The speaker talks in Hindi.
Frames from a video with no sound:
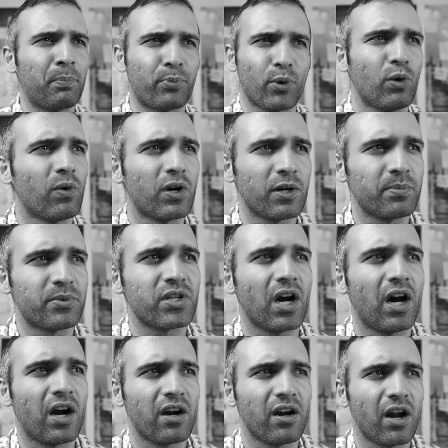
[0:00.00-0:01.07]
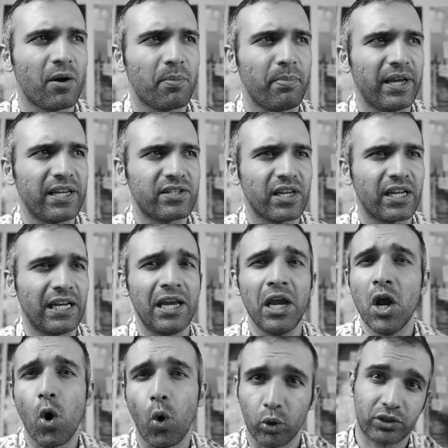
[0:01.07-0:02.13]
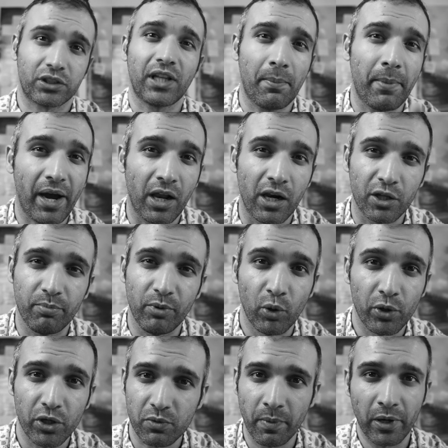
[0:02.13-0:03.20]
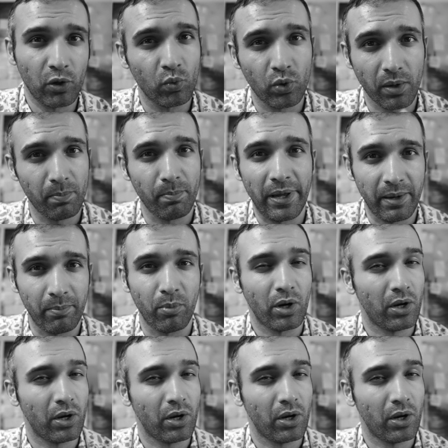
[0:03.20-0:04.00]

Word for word: प्रोवर्ब्स आर आर बेसिकली हो सकता है मैं गलत भी हूँ इसमें क्योंकि मैंने